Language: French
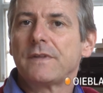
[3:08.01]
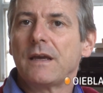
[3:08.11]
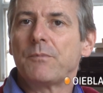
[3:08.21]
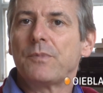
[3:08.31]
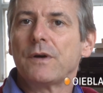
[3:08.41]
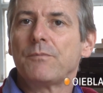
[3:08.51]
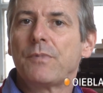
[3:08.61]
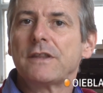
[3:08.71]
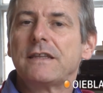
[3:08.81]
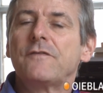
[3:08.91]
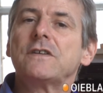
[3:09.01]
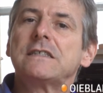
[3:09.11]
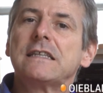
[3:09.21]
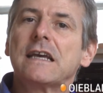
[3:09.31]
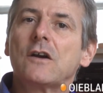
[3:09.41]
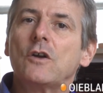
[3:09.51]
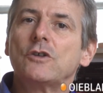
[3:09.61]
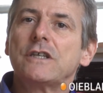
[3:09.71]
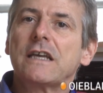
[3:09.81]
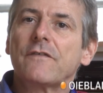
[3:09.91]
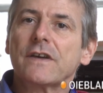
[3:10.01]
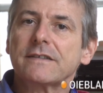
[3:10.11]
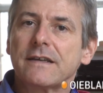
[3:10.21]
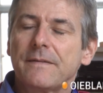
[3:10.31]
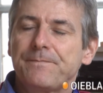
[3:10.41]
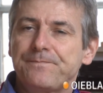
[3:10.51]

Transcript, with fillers: Il n'y a pas, de déficit écologique à faire ça.